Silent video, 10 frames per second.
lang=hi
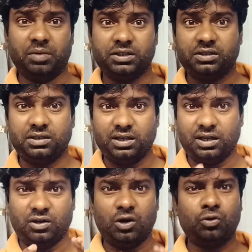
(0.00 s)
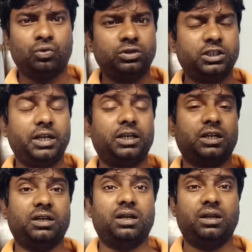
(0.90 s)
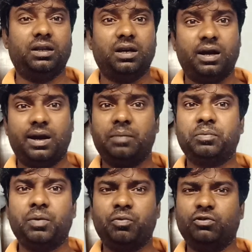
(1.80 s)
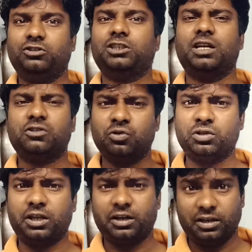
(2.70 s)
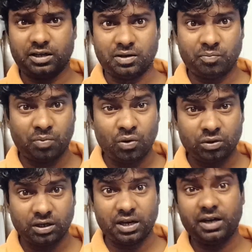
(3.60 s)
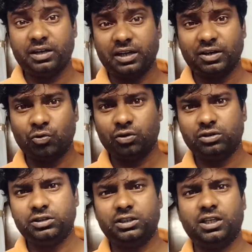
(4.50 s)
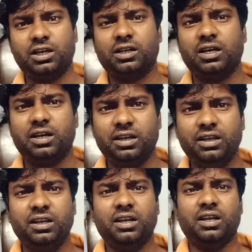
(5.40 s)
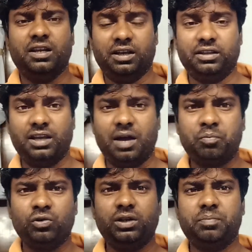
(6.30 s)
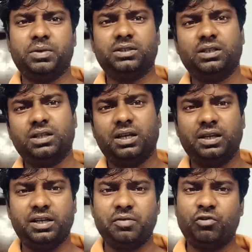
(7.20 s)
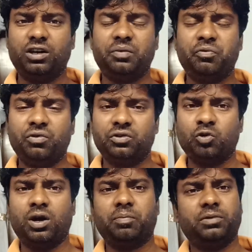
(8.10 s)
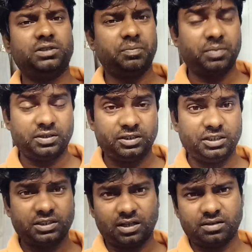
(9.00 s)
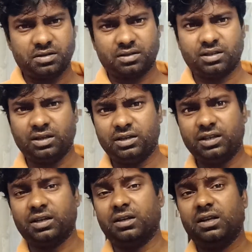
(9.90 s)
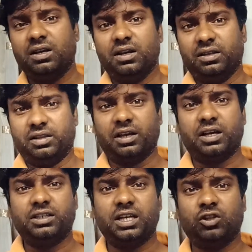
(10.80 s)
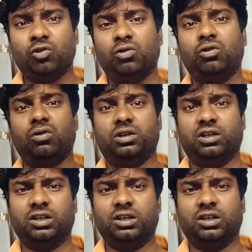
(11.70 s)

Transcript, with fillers: बस और कुछ नहीं करना है आपका फ़ोन चार्ज होता रहेगा बहुत नया टेक्नोलॉजी दिया गया है यदि आपको ये पसंद है ये वाला फ़ोन तो आप इसे परचेज़ कर सकते हैं ठीक है देखा जाए तो